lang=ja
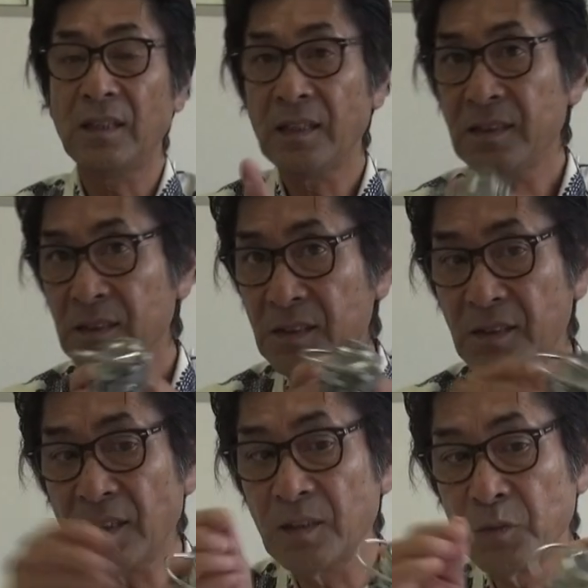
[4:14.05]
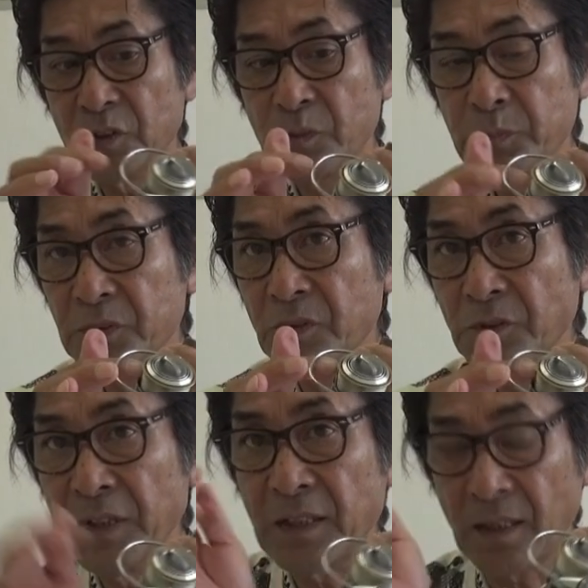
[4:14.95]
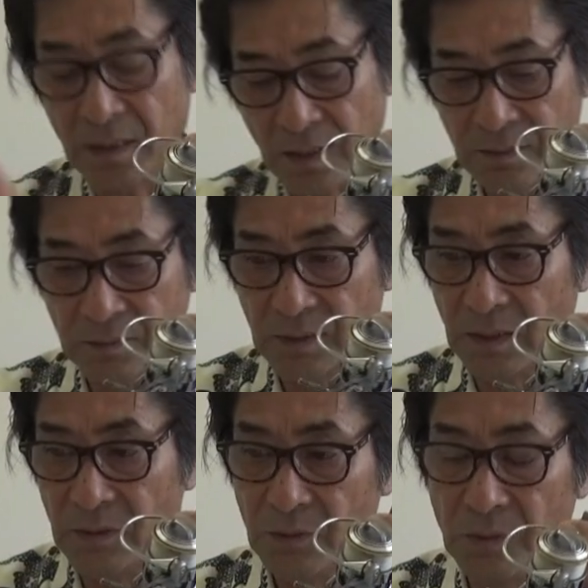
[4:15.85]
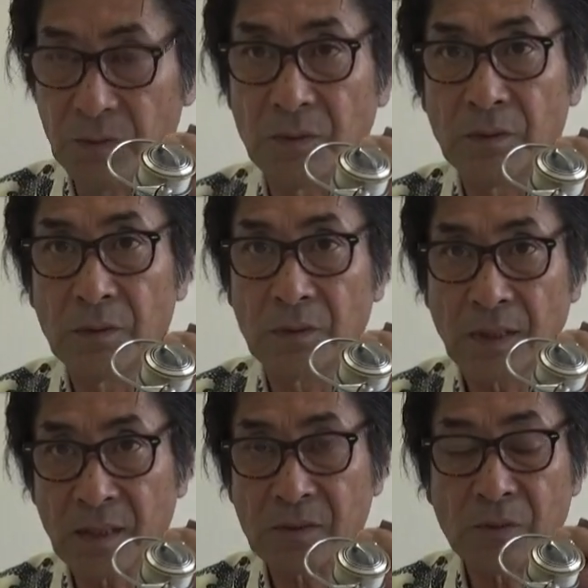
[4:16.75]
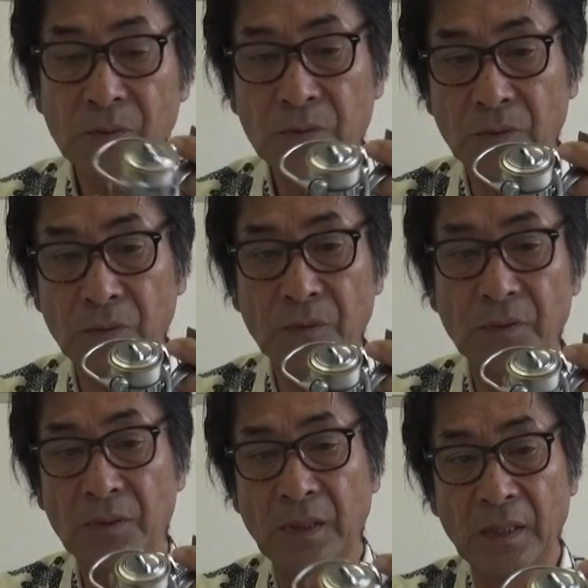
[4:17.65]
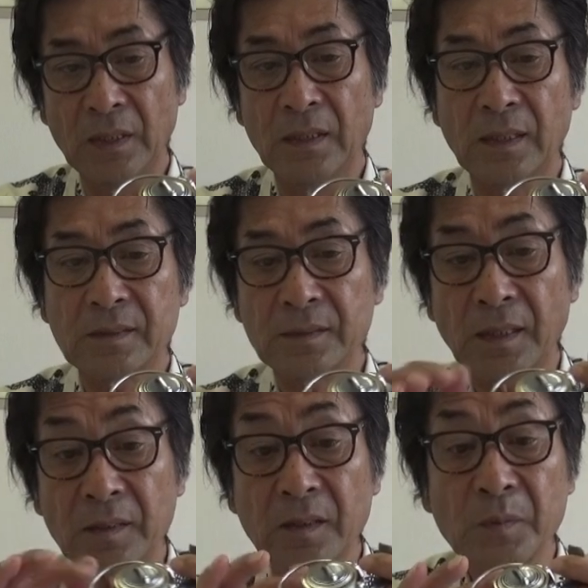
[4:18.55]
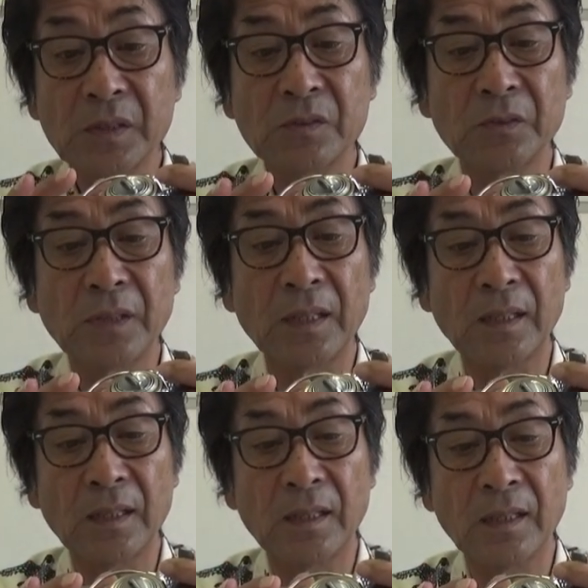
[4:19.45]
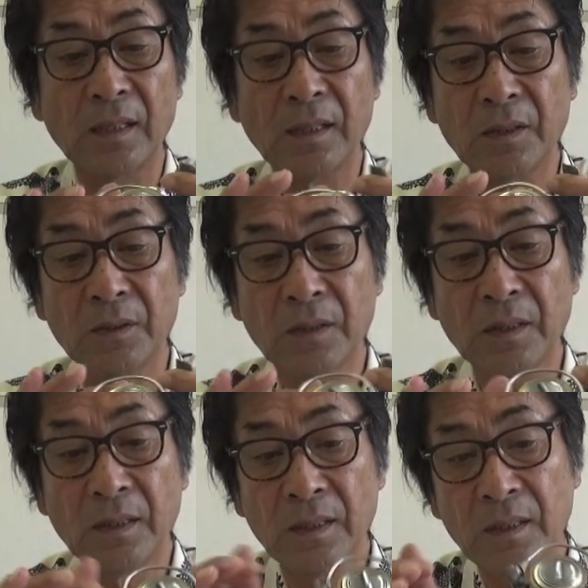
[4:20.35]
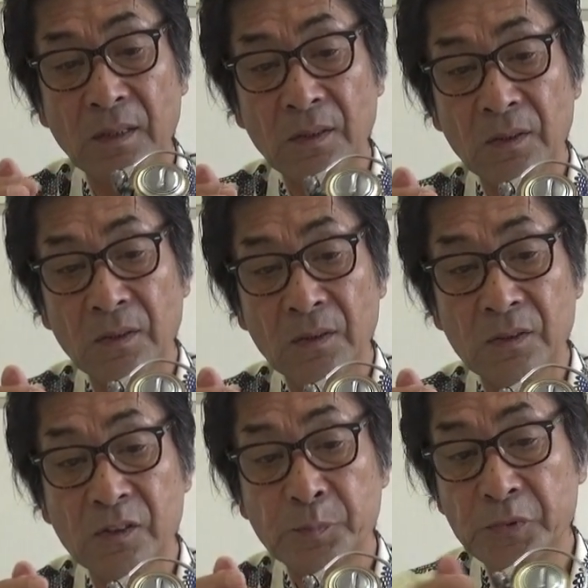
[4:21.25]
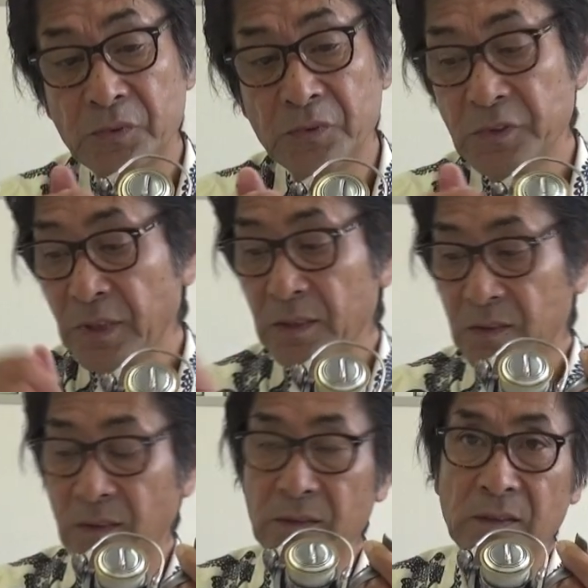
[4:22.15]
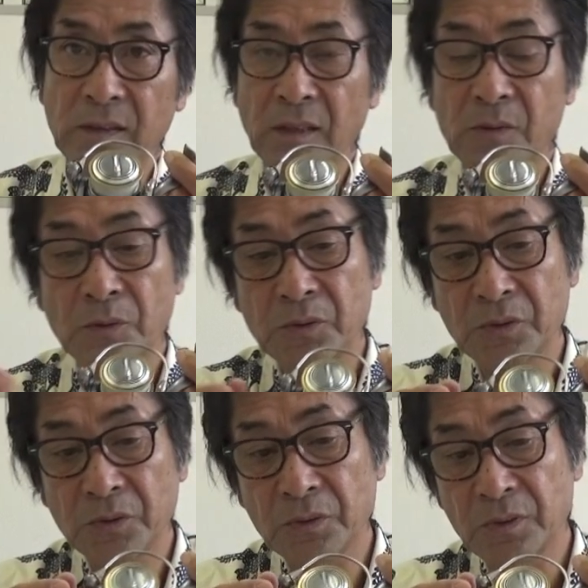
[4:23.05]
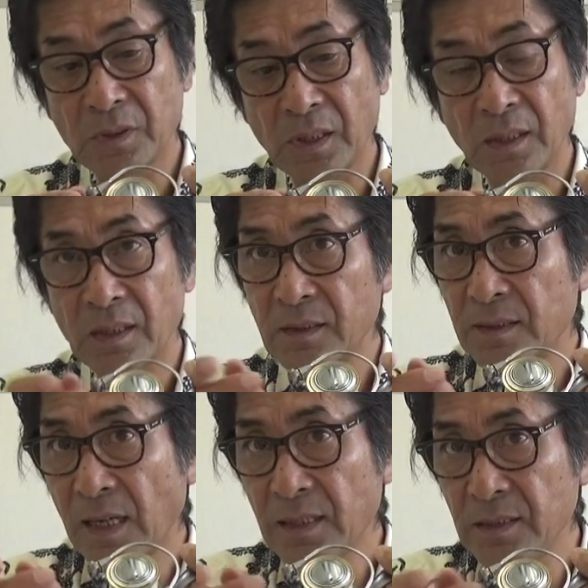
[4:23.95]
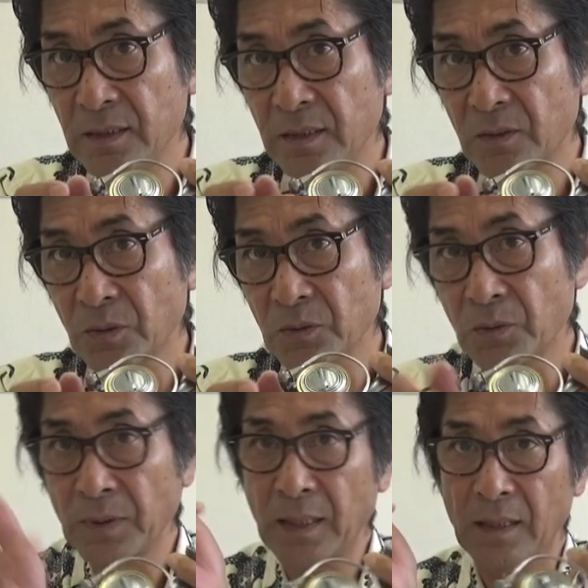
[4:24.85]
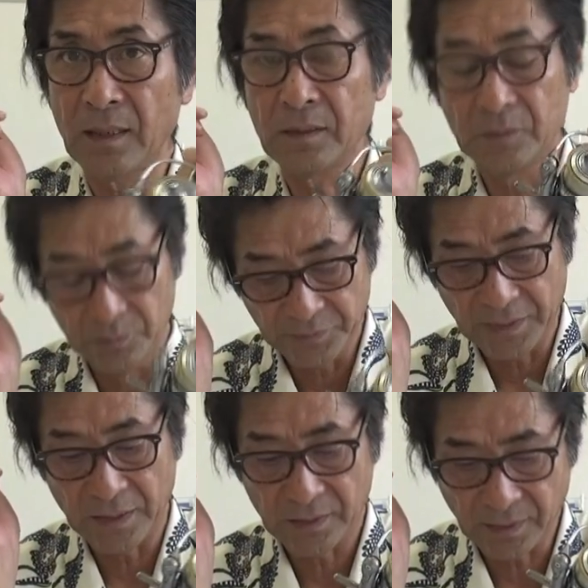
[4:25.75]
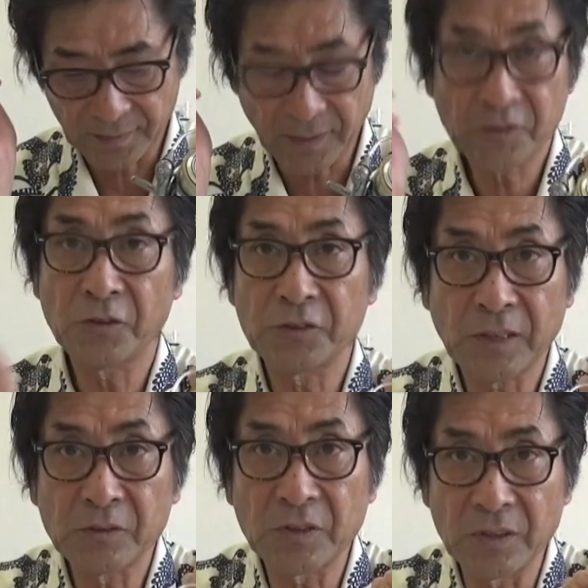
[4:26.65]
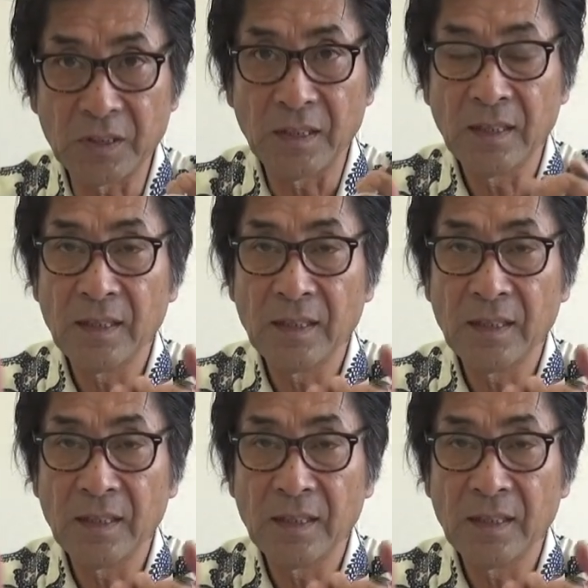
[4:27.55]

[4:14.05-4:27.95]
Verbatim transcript: えー、ライン自体もスプールの上からある程度ガラスコートがされてますので、えー、スプールにね使っていただくことによってラインに今度は海へ行ってキャストした時に